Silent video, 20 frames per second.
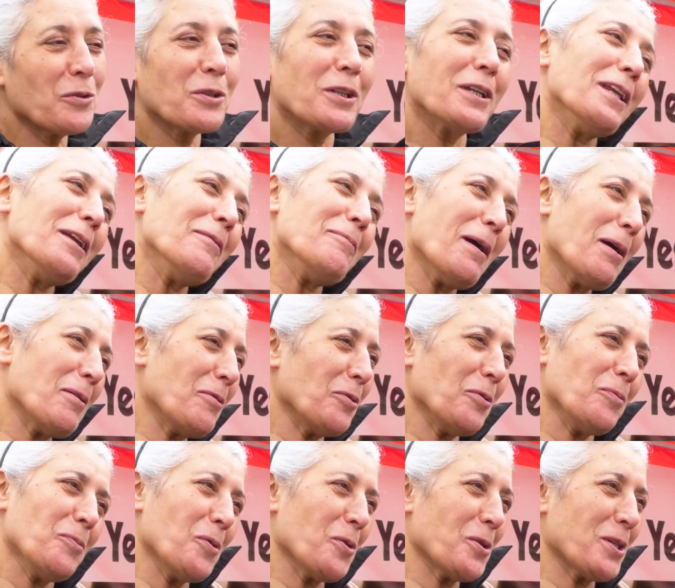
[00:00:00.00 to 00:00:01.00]
O yine ben
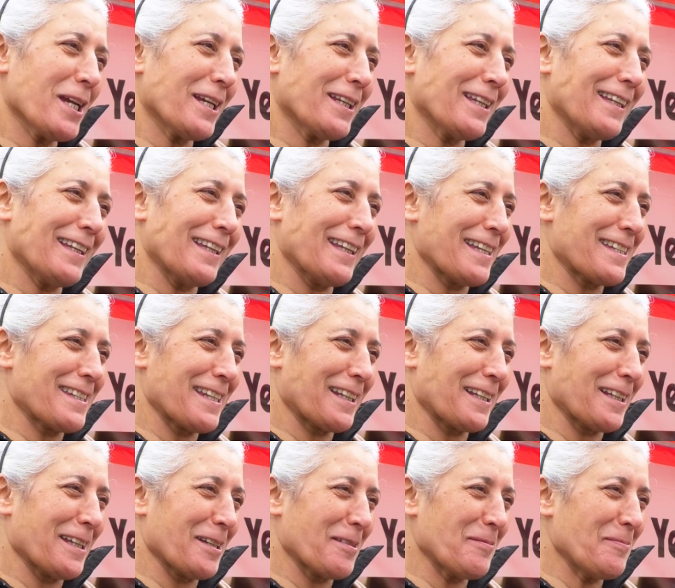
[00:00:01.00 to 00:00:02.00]
onu Büyükşehir'de de
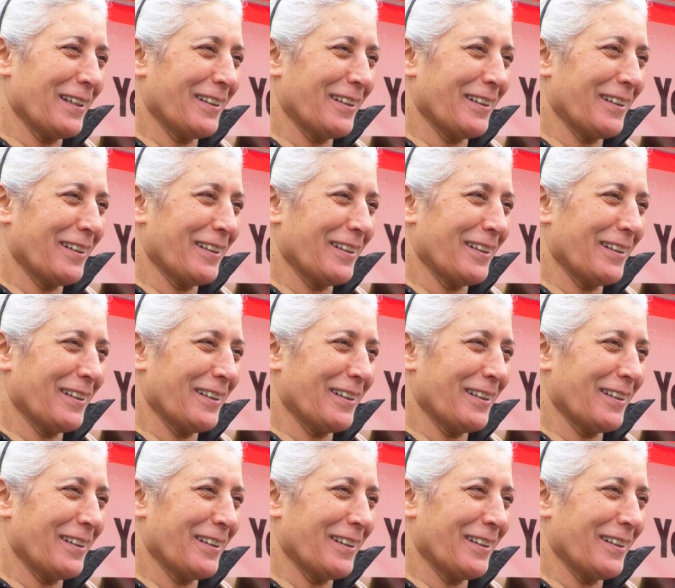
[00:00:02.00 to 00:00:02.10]
desteklerim.